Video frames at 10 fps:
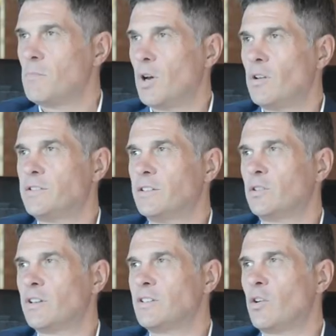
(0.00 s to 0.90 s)
Bueno, el
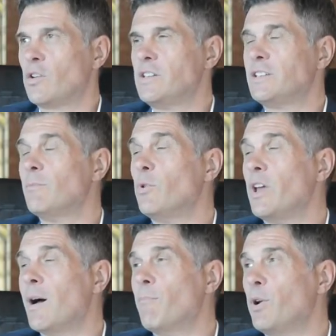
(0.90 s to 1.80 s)
sector desarrollista es
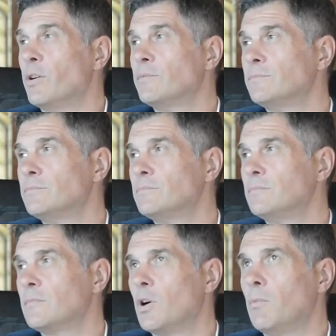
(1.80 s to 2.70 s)
muy amplio,
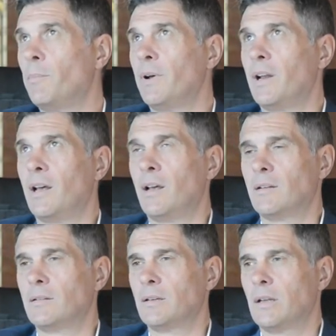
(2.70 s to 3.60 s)
como para,
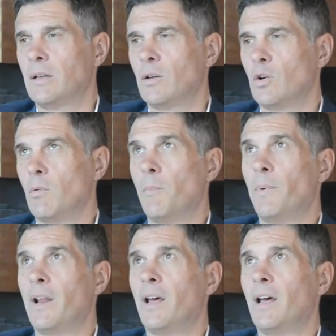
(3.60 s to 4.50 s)
como
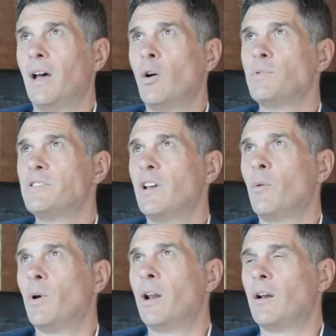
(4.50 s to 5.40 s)
para
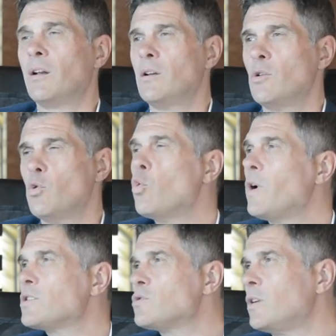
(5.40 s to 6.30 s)
observar
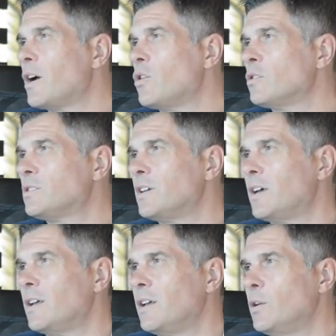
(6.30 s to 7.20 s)
una sola
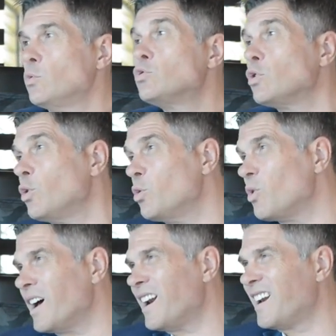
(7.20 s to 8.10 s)
cosa en un solo lugar.